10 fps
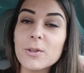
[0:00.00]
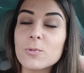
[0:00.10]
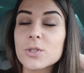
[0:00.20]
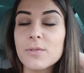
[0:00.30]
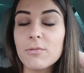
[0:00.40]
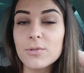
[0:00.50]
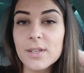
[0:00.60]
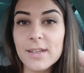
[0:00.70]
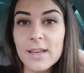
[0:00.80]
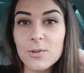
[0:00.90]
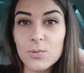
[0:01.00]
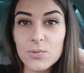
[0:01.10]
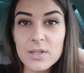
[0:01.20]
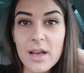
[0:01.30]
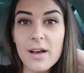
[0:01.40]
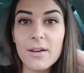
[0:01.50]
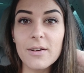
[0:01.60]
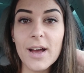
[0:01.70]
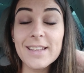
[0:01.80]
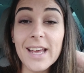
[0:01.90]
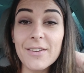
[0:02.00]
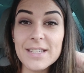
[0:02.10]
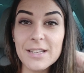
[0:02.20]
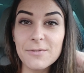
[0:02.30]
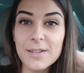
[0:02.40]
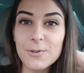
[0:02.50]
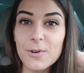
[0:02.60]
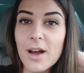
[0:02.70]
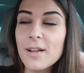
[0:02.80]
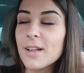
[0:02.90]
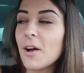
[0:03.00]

Donc je vais vous détailler tout ça euh, à travers cette vidéo-là.